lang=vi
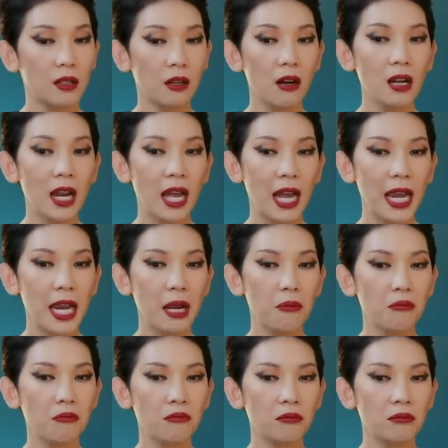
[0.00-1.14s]
nói là em
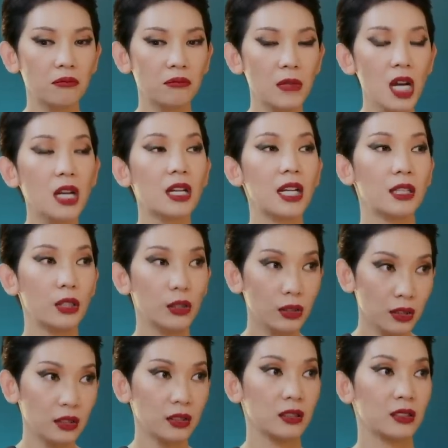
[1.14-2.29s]
rất là
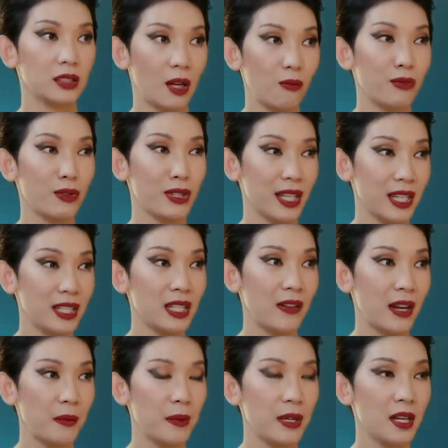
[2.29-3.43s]
thương chồng của chị như
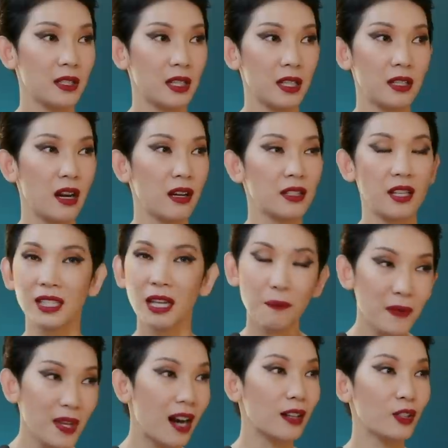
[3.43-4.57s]
vậy, bây giờ chị cần chị
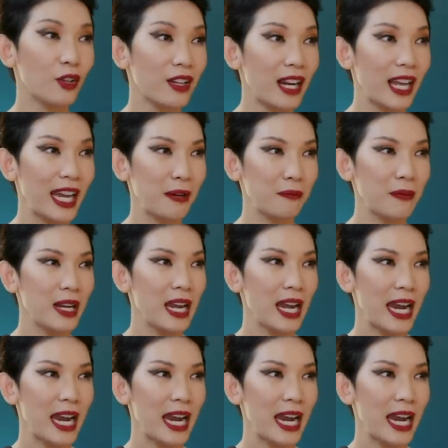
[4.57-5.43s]
chấp nhận thôi, là em